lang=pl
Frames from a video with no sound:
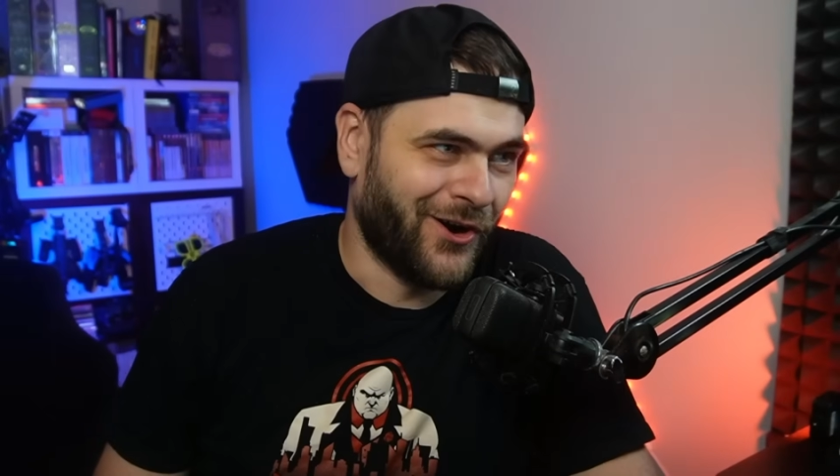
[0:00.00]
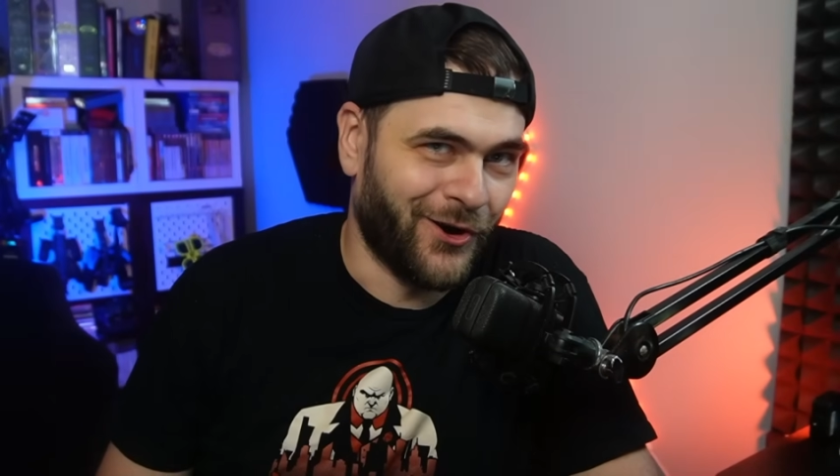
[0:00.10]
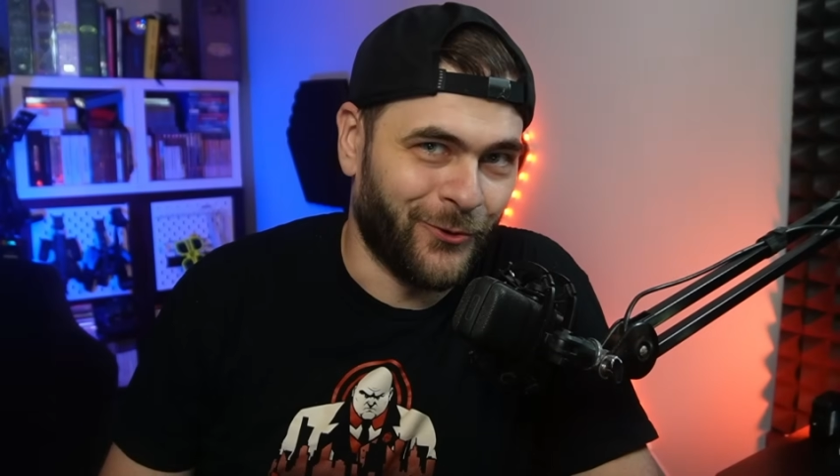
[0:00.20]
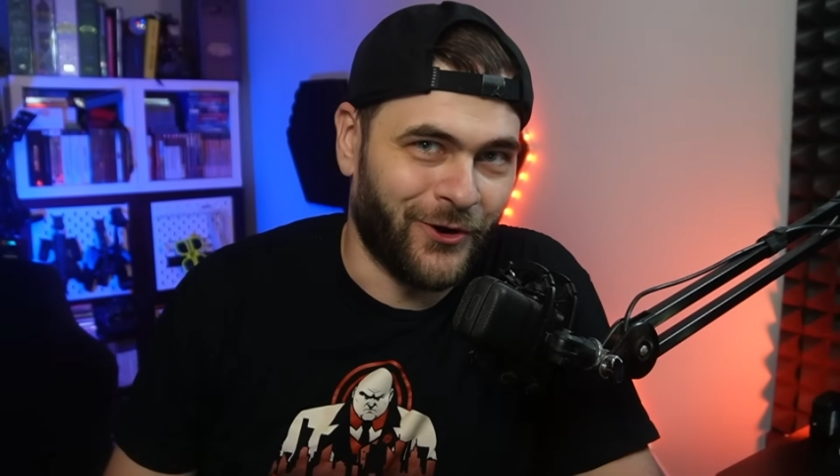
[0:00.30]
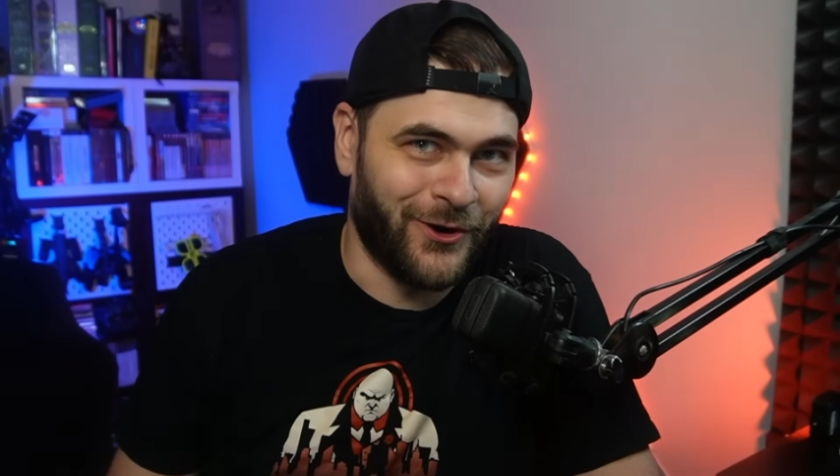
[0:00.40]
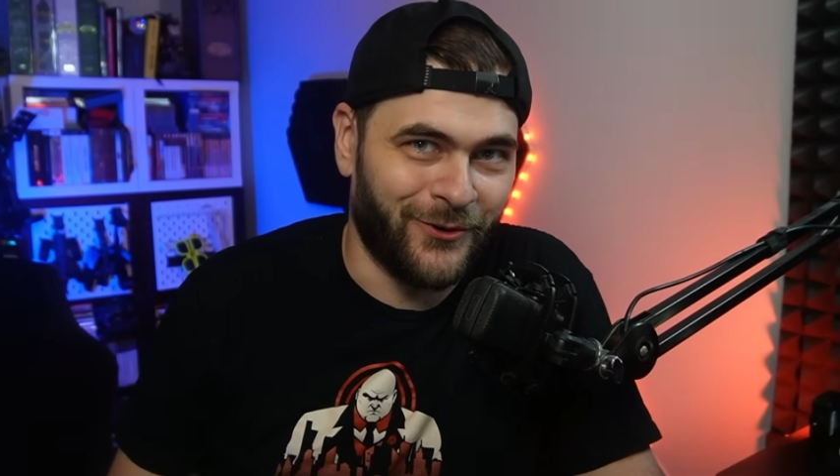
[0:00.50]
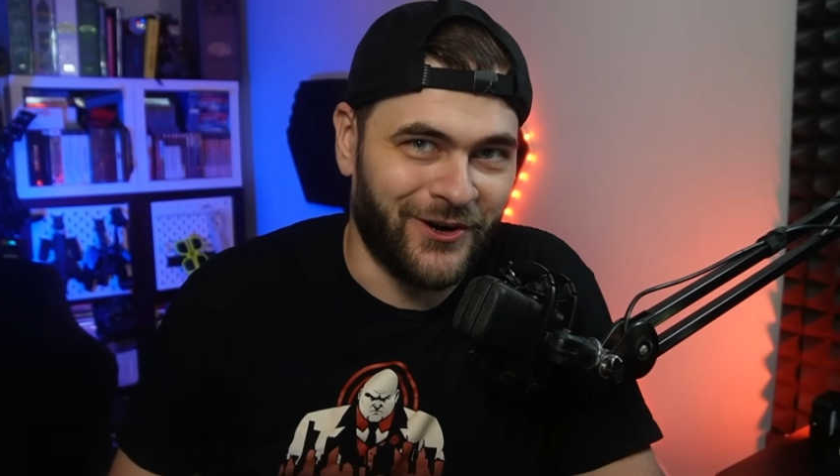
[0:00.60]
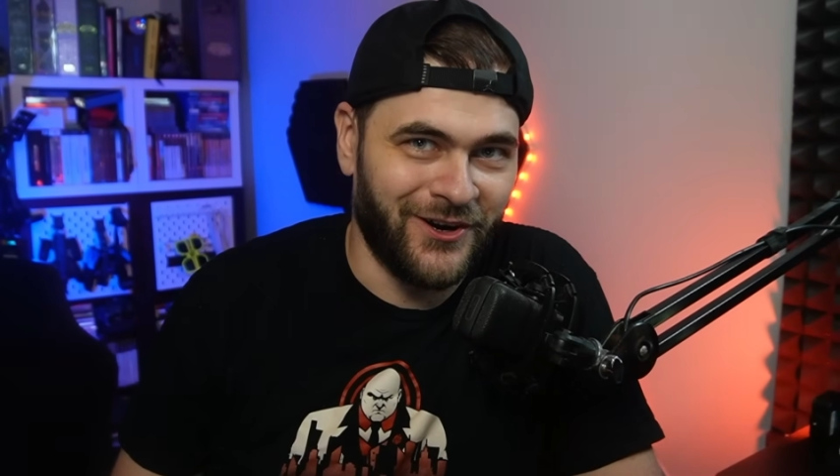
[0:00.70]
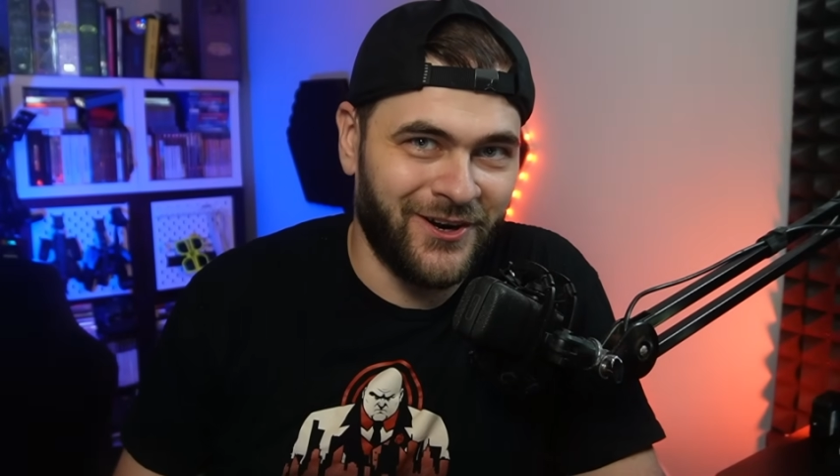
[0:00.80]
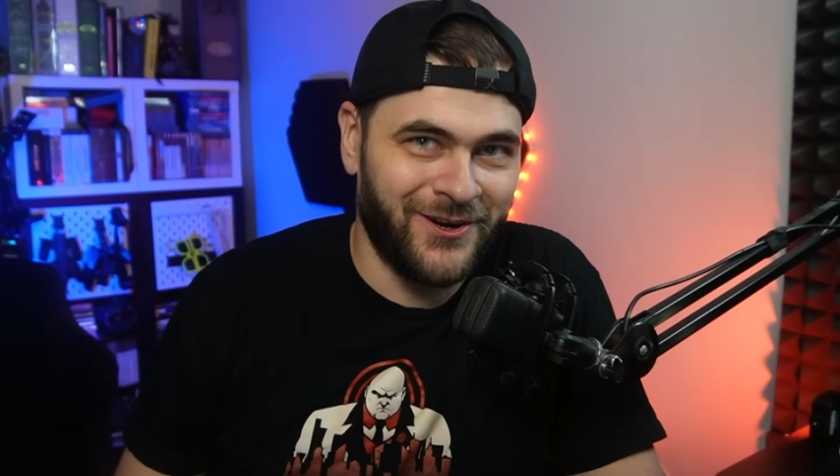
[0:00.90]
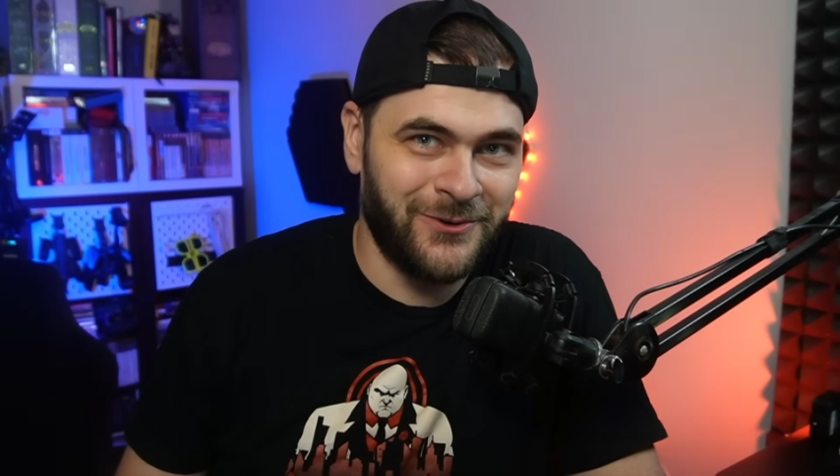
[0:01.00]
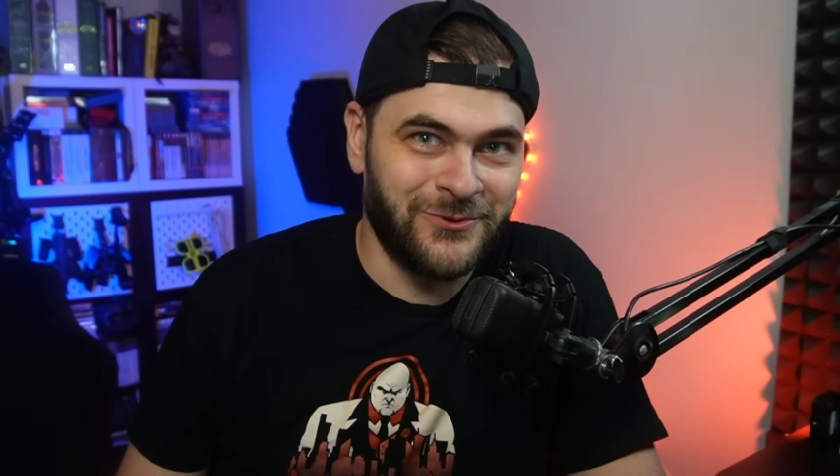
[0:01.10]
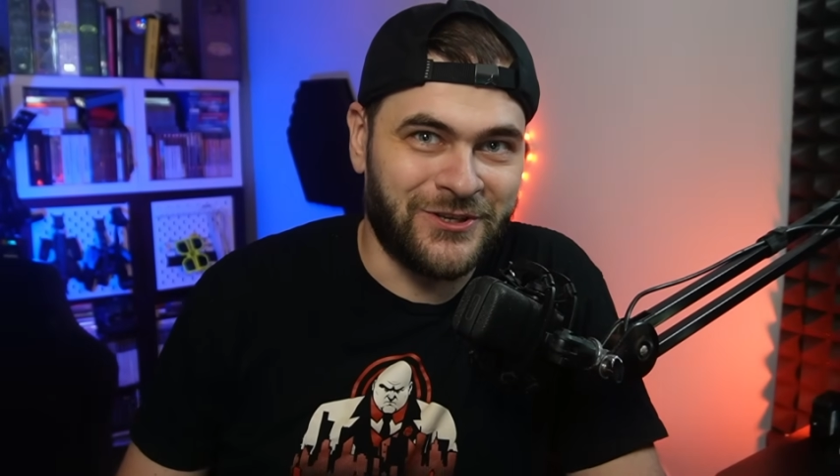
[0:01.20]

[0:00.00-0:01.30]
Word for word: Ho, ho, ho!